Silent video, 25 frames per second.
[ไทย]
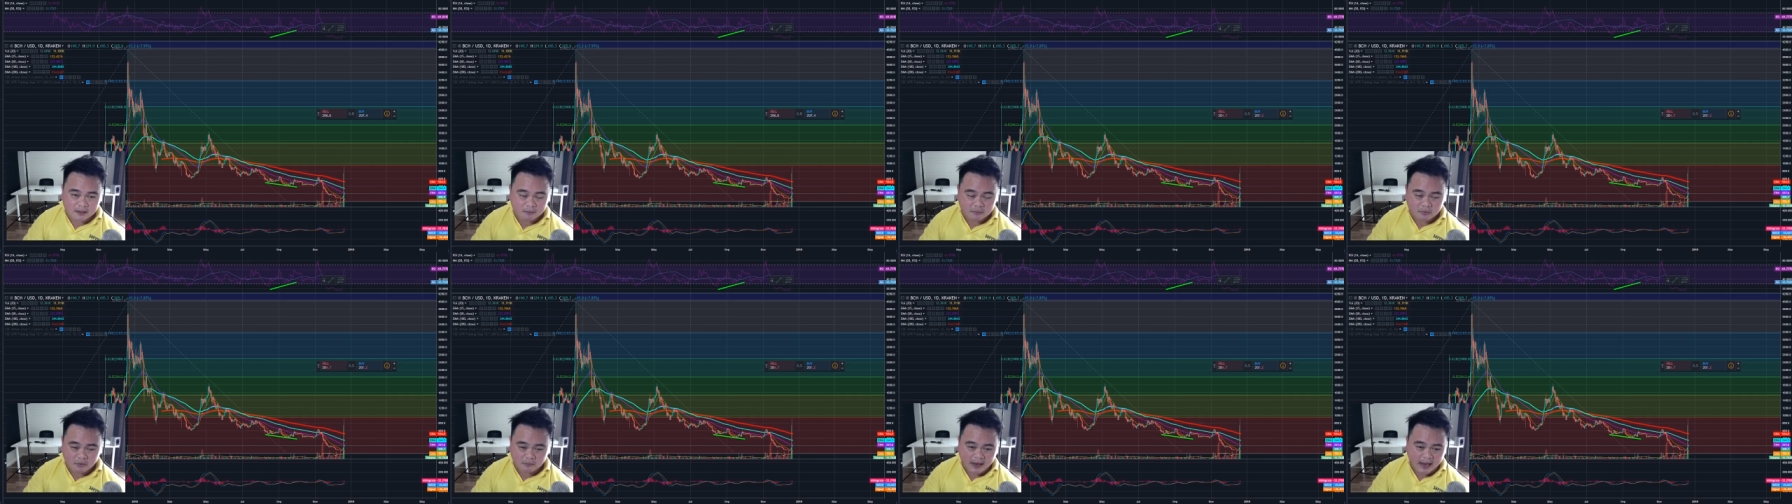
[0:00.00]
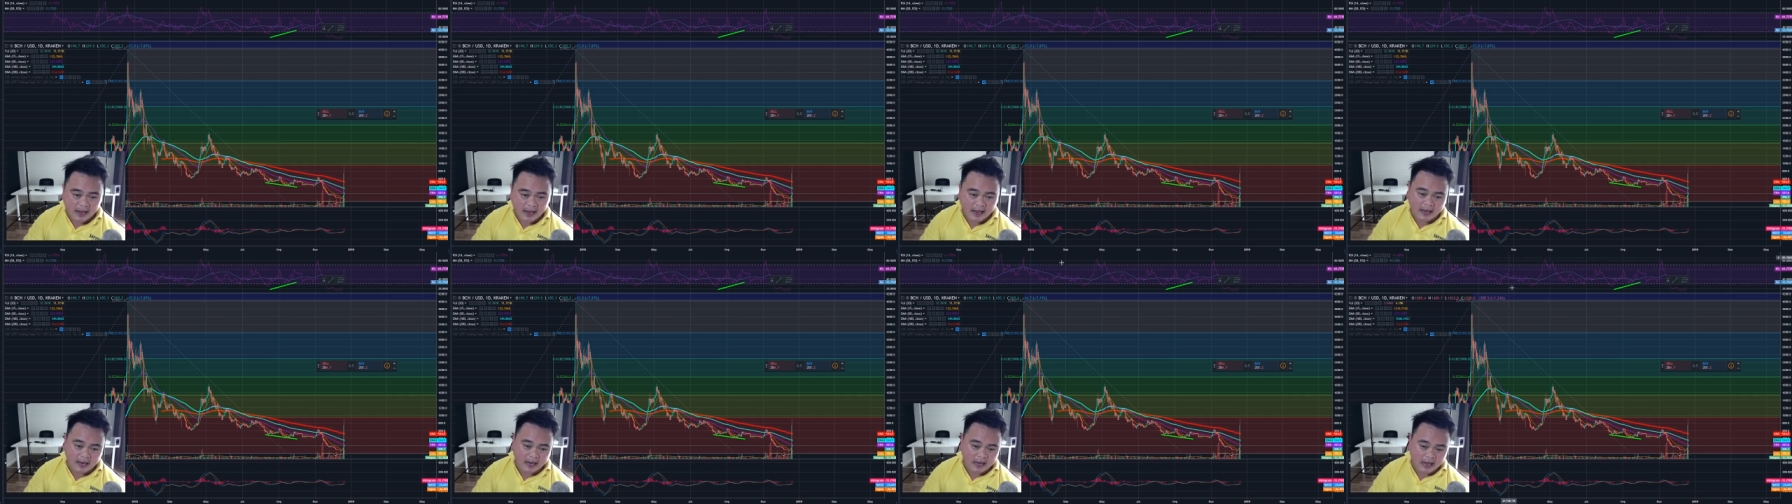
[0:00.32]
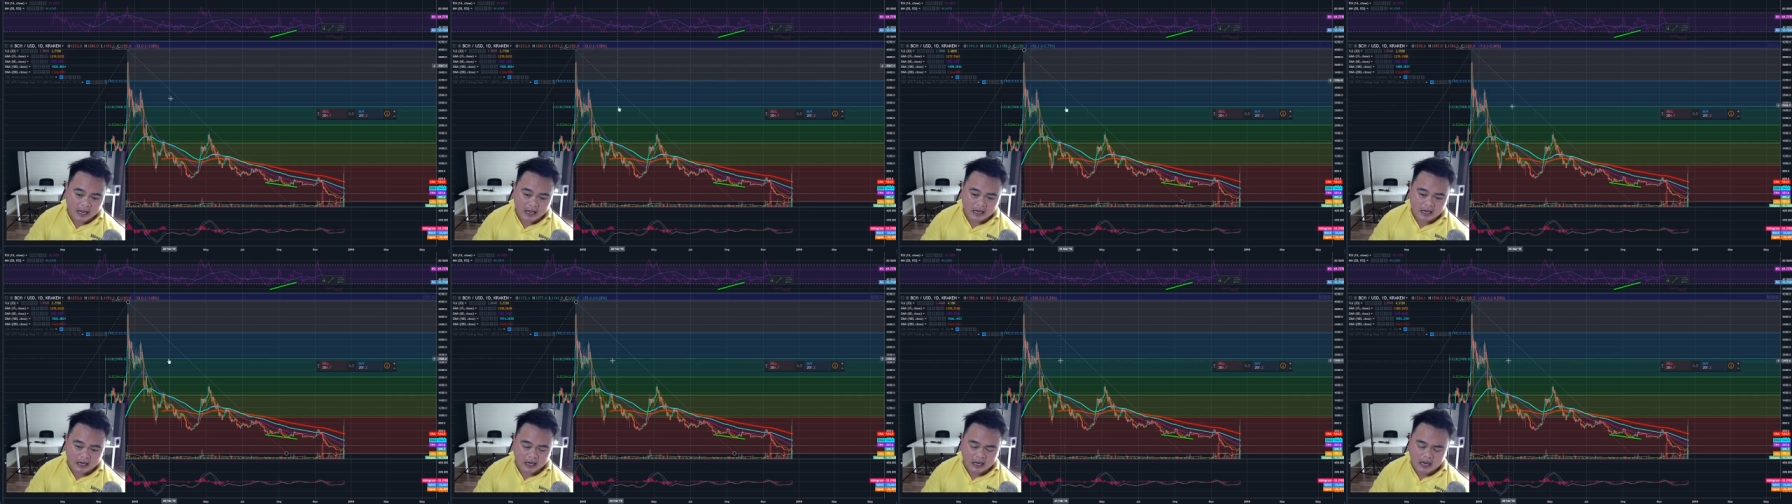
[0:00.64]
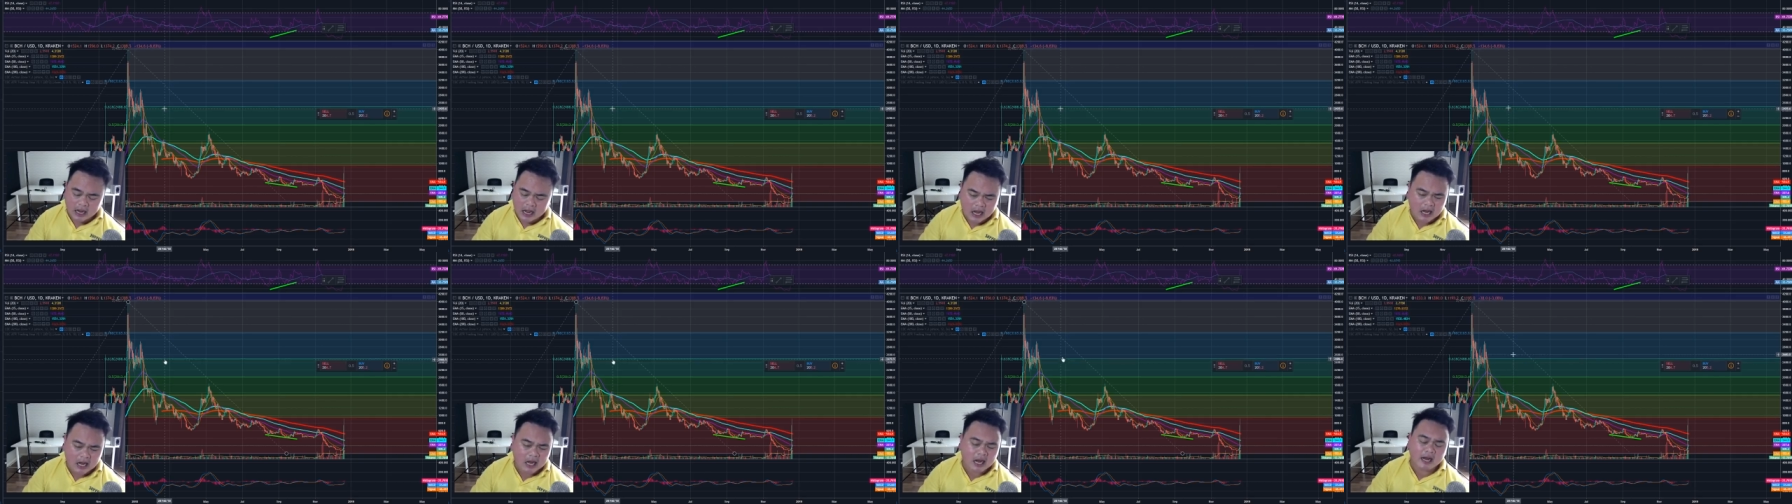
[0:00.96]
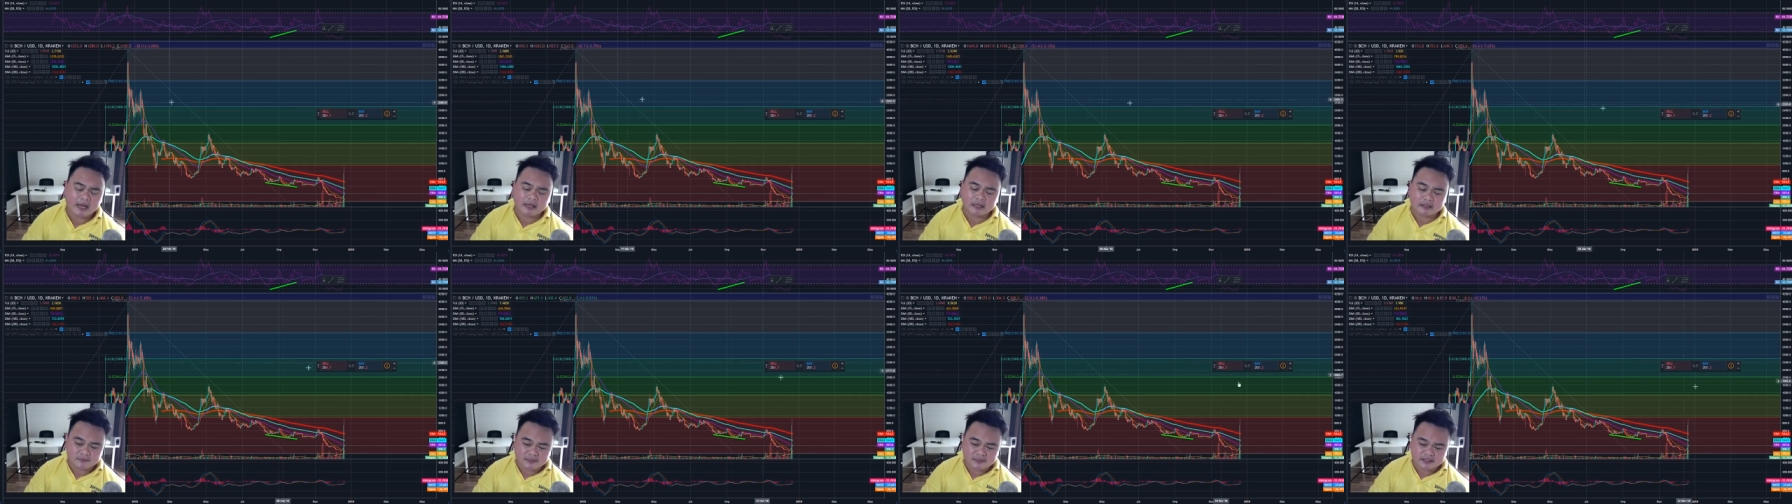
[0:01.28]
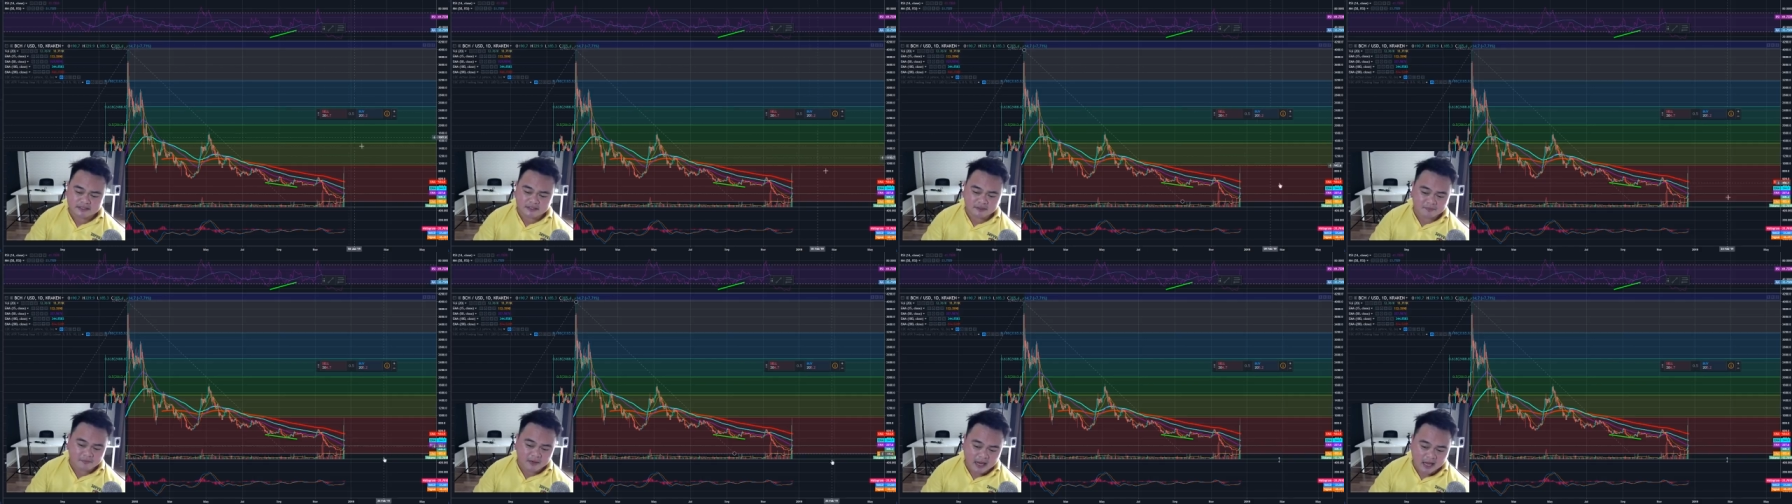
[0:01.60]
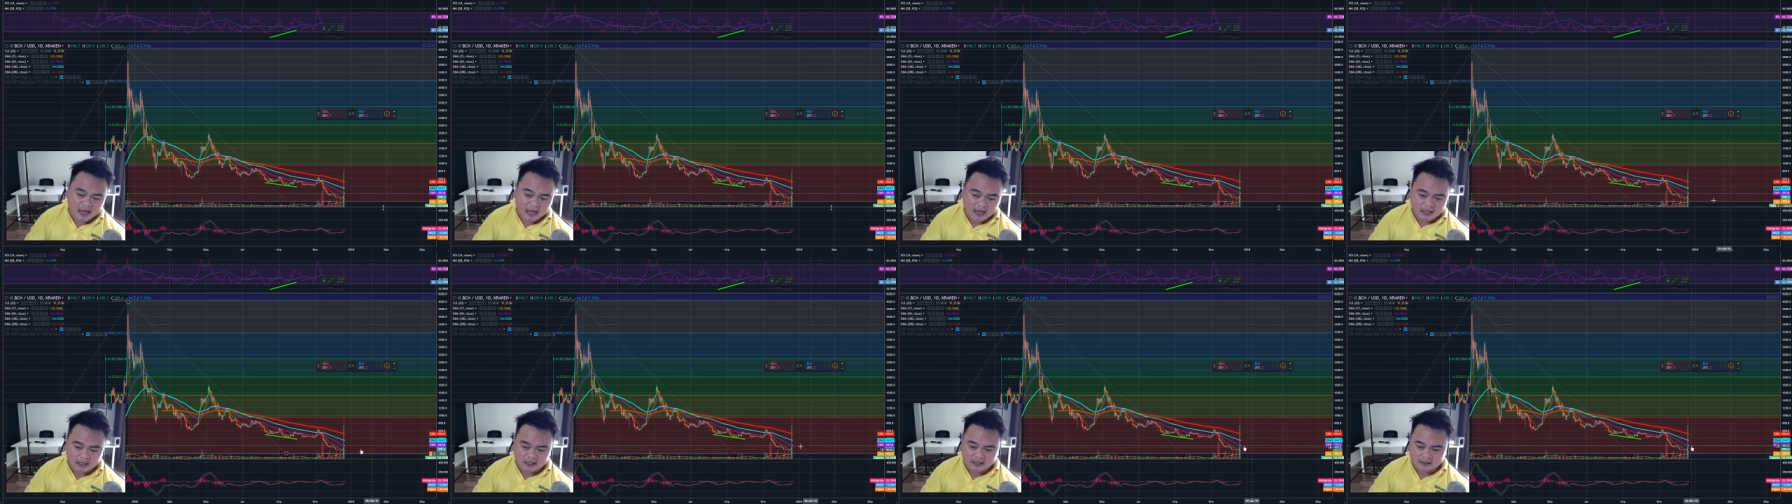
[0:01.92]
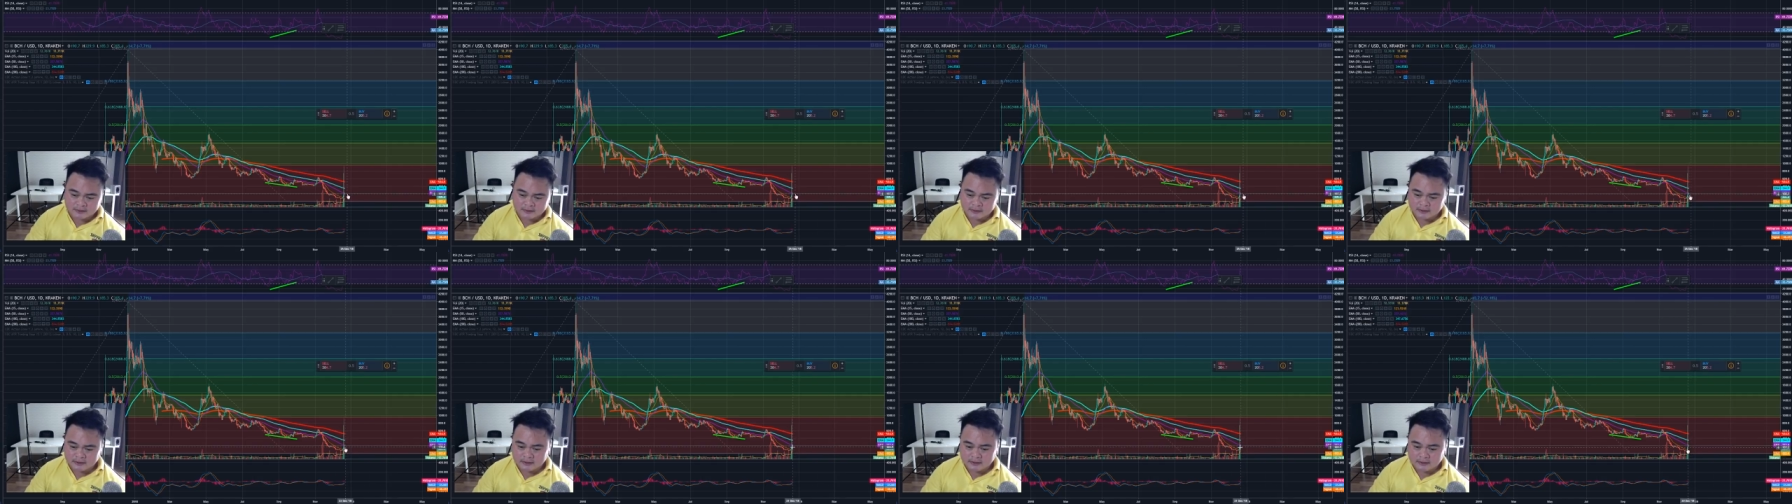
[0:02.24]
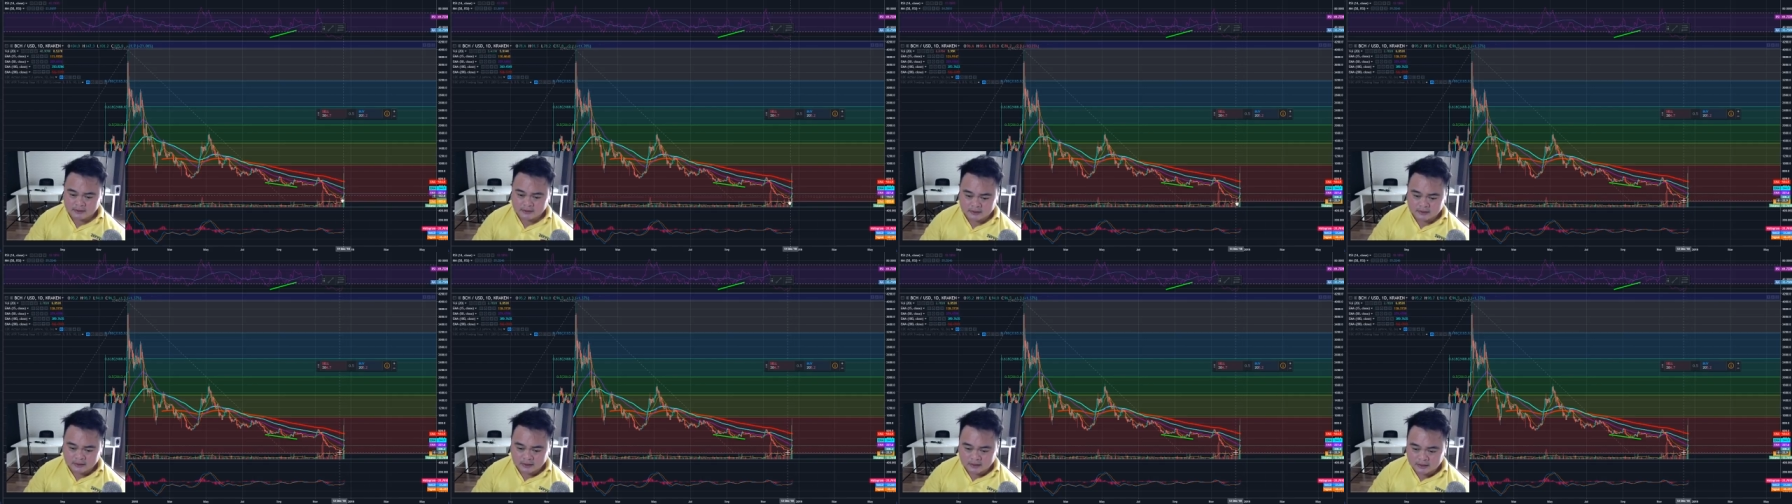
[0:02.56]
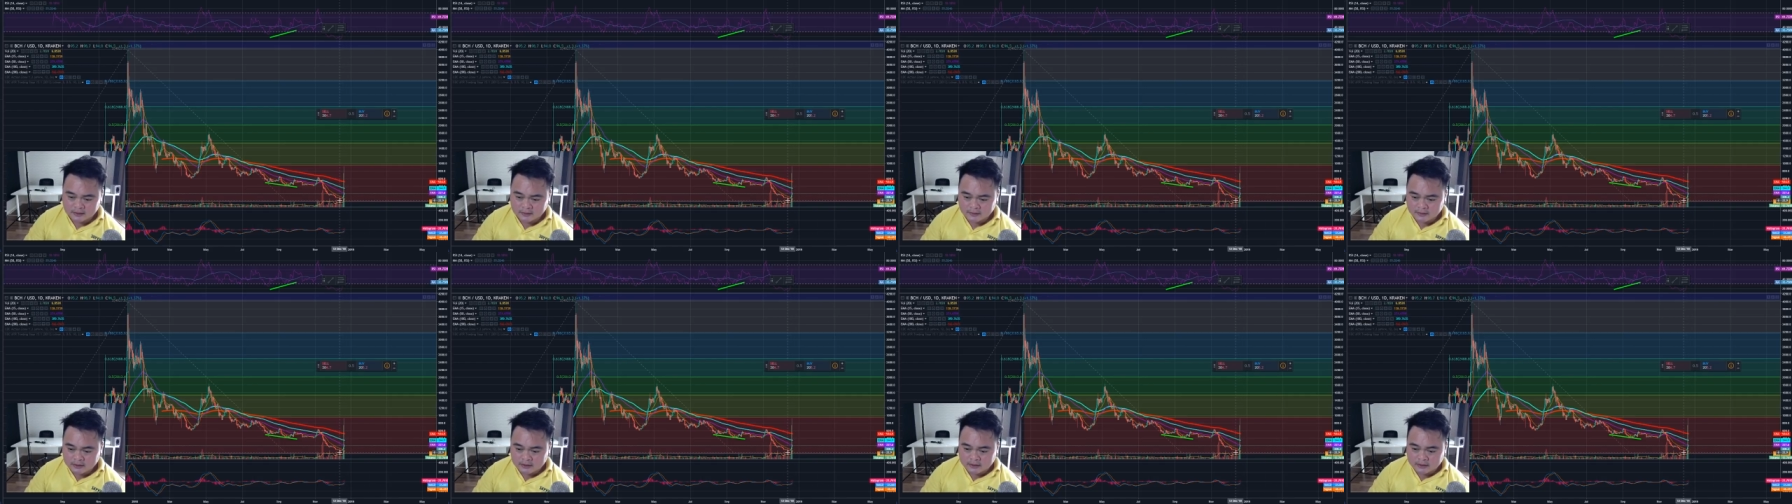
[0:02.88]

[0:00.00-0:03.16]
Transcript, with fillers: ผมห่างไกลจาก BCH มานานแล้วนะ